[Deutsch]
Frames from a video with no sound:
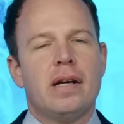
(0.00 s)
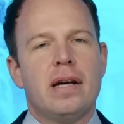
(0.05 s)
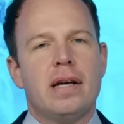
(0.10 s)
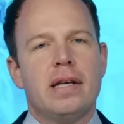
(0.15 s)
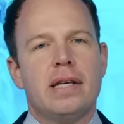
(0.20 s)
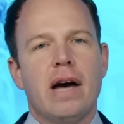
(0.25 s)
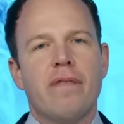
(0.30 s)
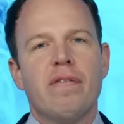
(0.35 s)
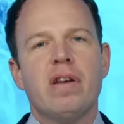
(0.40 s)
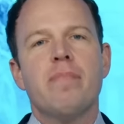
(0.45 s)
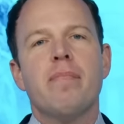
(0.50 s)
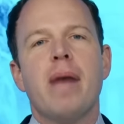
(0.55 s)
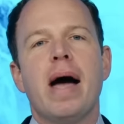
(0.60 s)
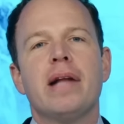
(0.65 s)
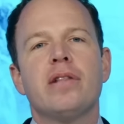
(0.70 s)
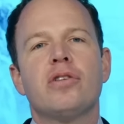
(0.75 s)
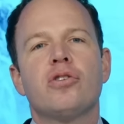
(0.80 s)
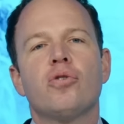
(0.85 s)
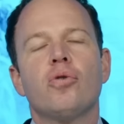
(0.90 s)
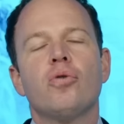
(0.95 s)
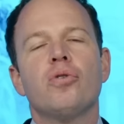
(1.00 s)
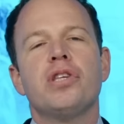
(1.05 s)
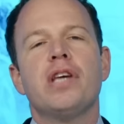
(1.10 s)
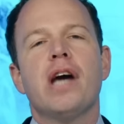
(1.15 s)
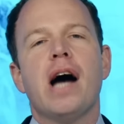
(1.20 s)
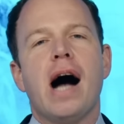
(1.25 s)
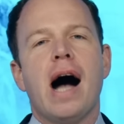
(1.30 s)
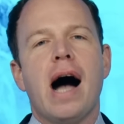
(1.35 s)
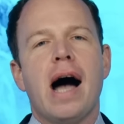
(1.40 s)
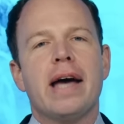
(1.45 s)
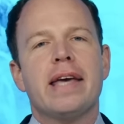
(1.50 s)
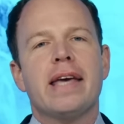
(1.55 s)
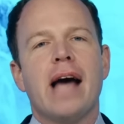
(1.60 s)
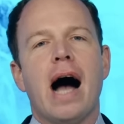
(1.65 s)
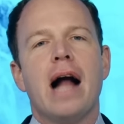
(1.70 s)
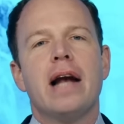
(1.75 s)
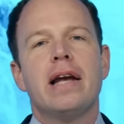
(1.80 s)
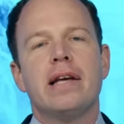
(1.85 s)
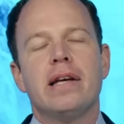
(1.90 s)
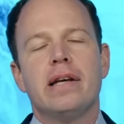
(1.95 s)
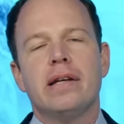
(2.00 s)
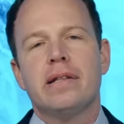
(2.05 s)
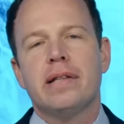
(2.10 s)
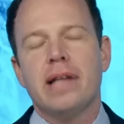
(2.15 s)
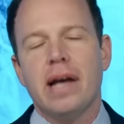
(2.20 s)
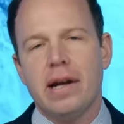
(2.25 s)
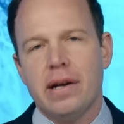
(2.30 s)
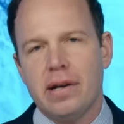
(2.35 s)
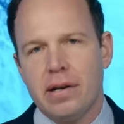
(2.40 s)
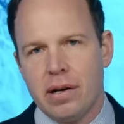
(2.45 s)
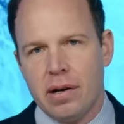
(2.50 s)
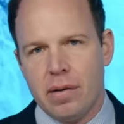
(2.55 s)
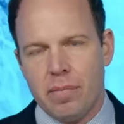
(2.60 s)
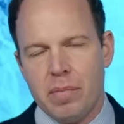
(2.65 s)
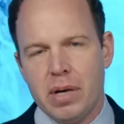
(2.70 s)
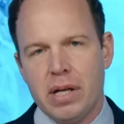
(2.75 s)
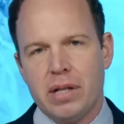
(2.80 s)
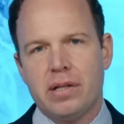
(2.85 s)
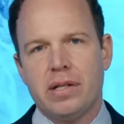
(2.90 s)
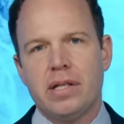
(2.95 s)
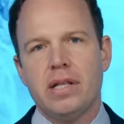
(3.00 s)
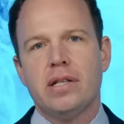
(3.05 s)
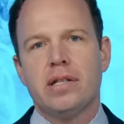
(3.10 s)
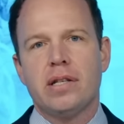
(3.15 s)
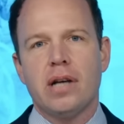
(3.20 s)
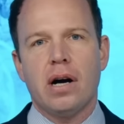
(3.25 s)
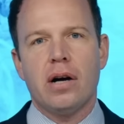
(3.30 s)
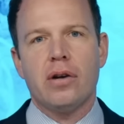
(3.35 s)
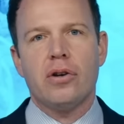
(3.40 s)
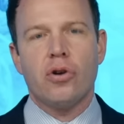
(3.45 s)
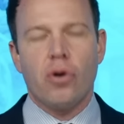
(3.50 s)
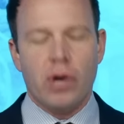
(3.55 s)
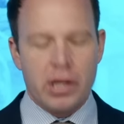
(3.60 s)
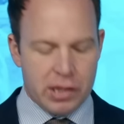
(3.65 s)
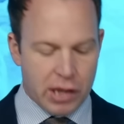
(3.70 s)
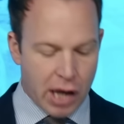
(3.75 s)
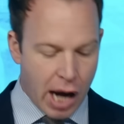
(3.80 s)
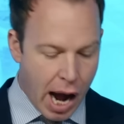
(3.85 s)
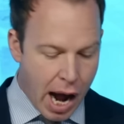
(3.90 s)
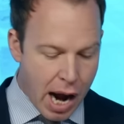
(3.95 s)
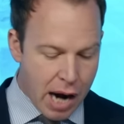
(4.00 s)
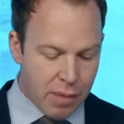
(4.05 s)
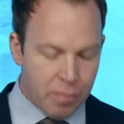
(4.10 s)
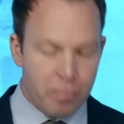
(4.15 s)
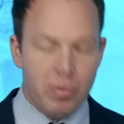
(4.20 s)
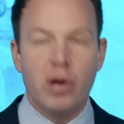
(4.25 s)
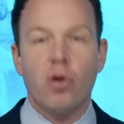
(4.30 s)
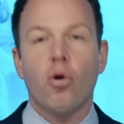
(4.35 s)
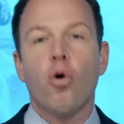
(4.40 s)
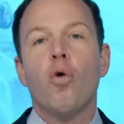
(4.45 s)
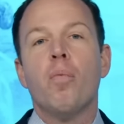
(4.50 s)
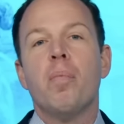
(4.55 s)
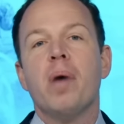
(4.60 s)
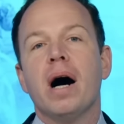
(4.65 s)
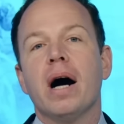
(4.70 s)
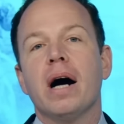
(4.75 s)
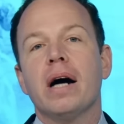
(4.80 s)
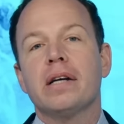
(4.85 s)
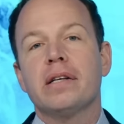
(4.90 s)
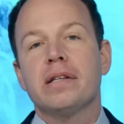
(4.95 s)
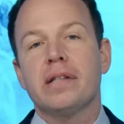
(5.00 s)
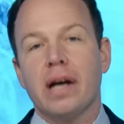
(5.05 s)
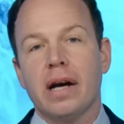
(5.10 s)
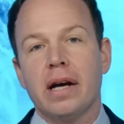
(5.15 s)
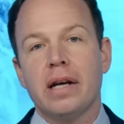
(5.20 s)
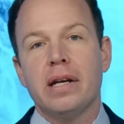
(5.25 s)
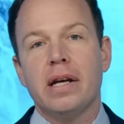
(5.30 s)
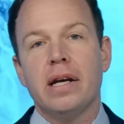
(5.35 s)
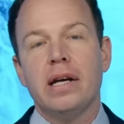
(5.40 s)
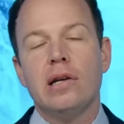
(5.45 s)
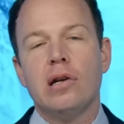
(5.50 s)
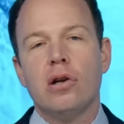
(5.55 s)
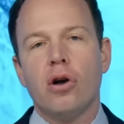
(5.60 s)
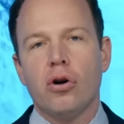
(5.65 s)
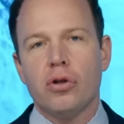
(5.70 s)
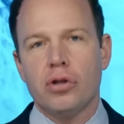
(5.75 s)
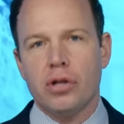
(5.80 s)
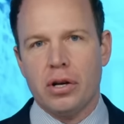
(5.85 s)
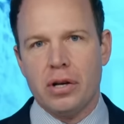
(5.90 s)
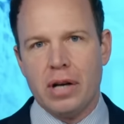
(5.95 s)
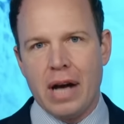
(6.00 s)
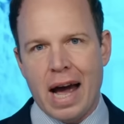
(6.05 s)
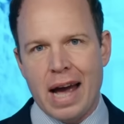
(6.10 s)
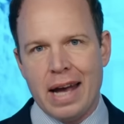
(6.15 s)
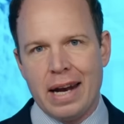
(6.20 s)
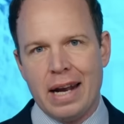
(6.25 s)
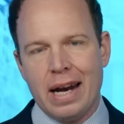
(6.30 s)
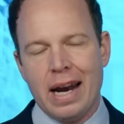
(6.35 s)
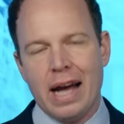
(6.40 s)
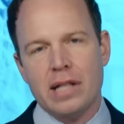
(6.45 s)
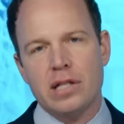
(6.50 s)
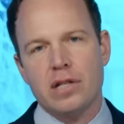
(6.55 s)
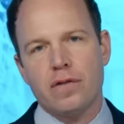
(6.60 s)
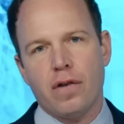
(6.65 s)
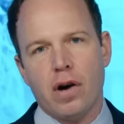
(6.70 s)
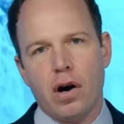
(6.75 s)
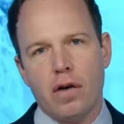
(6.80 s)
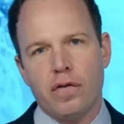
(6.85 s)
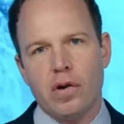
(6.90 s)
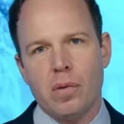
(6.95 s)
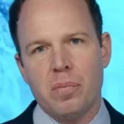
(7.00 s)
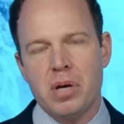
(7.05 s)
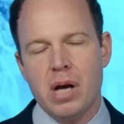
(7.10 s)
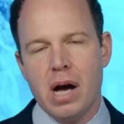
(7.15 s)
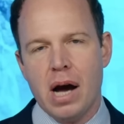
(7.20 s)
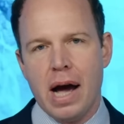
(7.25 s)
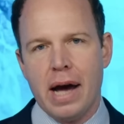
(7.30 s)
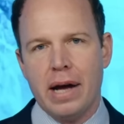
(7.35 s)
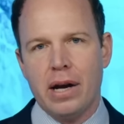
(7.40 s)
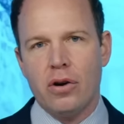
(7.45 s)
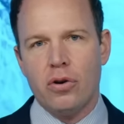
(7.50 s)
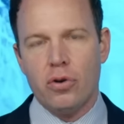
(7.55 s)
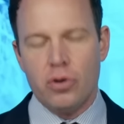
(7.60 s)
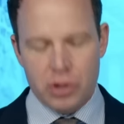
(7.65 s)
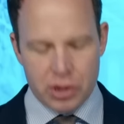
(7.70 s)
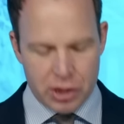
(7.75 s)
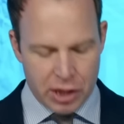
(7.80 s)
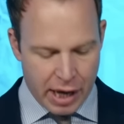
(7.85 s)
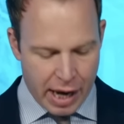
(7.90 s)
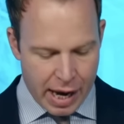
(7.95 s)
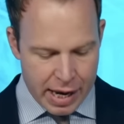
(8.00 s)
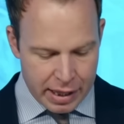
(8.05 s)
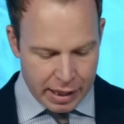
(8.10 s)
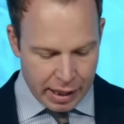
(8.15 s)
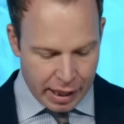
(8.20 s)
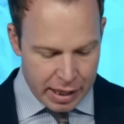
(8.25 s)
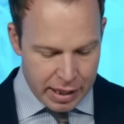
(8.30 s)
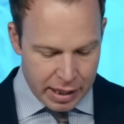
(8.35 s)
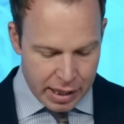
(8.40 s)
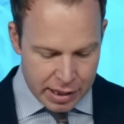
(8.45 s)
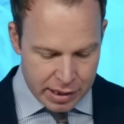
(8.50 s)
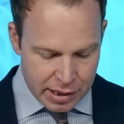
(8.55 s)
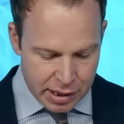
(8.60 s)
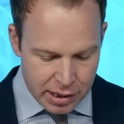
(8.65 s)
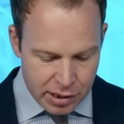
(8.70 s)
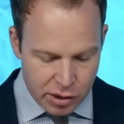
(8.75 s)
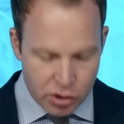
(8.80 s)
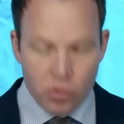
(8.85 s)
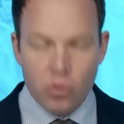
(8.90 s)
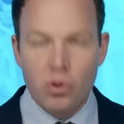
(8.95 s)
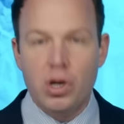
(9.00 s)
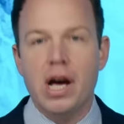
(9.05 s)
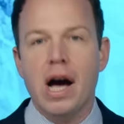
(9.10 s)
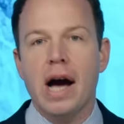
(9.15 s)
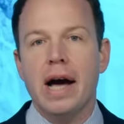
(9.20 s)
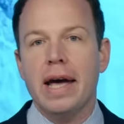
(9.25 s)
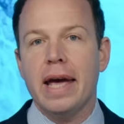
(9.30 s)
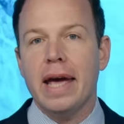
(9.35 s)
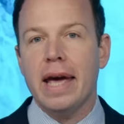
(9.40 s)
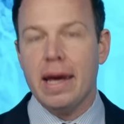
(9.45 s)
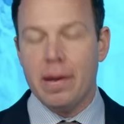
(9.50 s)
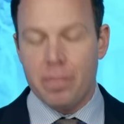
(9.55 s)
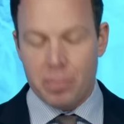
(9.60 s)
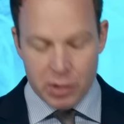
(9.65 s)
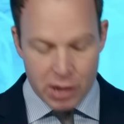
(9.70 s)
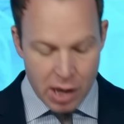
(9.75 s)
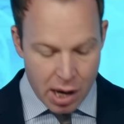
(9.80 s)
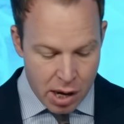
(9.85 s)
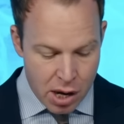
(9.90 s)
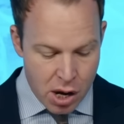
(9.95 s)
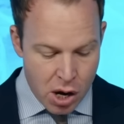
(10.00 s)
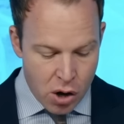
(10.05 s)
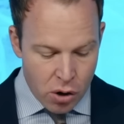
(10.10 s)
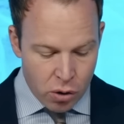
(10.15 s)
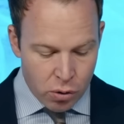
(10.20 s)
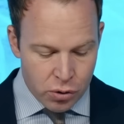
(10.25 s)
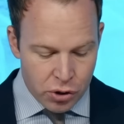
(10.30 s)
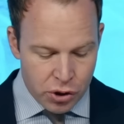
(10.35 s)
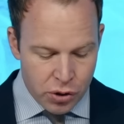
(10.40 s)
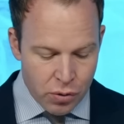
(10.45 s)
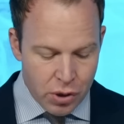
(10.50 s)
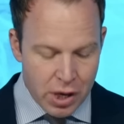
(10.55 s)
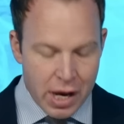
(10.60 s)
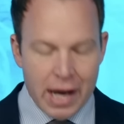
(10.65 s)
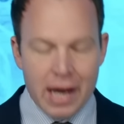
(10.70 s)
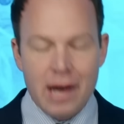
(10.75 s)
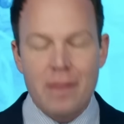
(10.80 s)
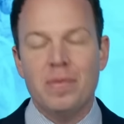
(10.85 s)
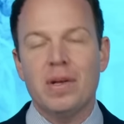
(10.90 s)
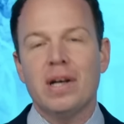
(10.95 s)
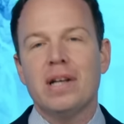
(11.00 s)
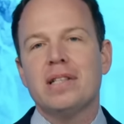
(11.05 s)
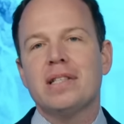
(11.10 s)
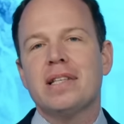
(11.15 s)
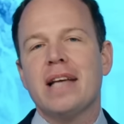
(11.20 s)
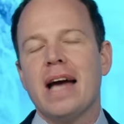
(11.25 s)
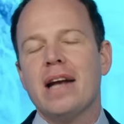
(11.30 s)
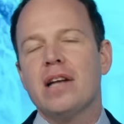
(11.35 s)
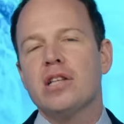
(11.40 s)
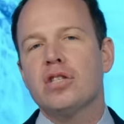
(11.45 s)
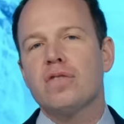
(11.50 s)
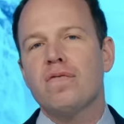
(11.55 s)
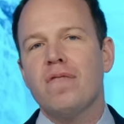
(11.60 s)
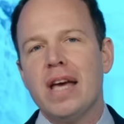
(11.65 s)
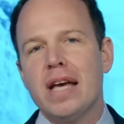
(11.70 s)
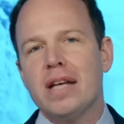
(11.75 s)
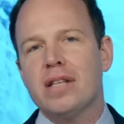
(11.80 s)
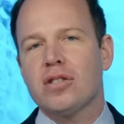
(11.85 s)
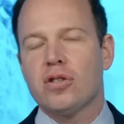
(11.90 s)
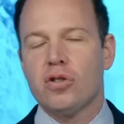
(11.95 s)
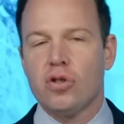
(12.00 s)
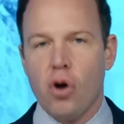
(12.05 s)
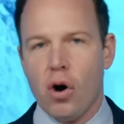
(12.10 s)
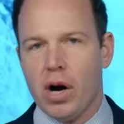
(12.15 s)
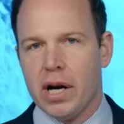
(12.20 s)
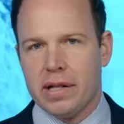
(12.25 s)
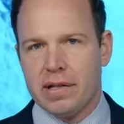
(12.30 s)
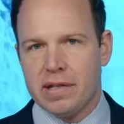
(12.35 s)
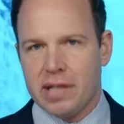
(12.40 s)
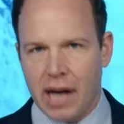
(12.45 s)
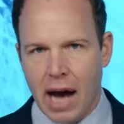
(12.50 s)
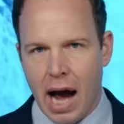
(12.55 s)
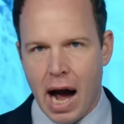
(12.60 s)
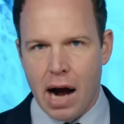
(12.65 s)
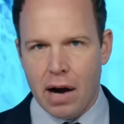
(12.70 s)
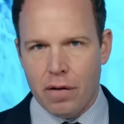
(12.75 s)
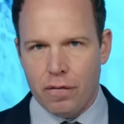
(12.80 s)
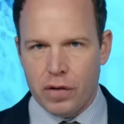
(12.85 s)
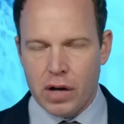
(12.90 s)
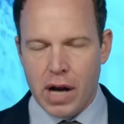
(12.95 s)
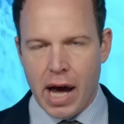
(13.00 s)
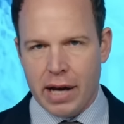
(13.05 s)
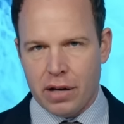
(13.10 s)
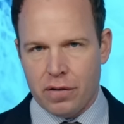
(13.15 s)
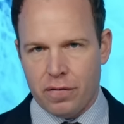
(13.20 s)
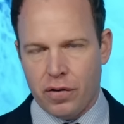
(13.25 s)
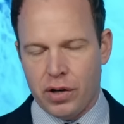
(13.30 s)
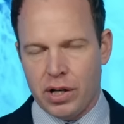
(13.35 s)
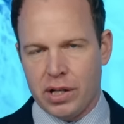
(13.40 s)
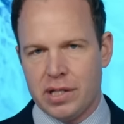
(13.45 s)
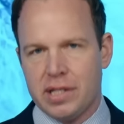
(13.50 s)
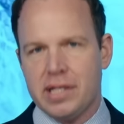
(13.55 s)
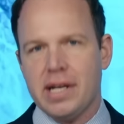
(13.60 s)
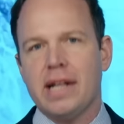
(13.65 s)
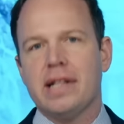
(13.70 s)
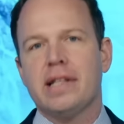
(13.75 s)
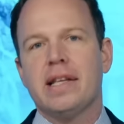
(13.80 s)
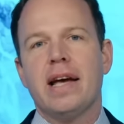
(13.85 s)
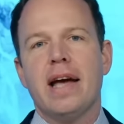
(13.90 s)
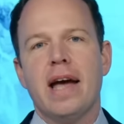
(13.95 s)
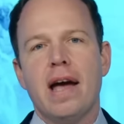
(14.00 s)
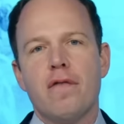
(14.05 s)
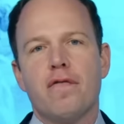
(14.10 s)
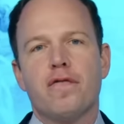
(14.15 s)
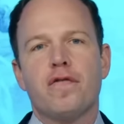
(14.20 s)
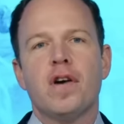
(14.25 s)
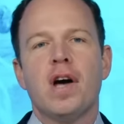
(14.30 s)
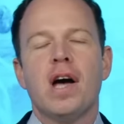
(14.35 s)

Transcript: Ja, wen meint Dunja Hayali denn mit dieser neutralen Beobachterin in London? Eine Landsfrau von mir, eine Österreicherin. Es ist Julia Ebner. Und Julia Ebner ist keineswegs neutral, vielleicht für den ZDF.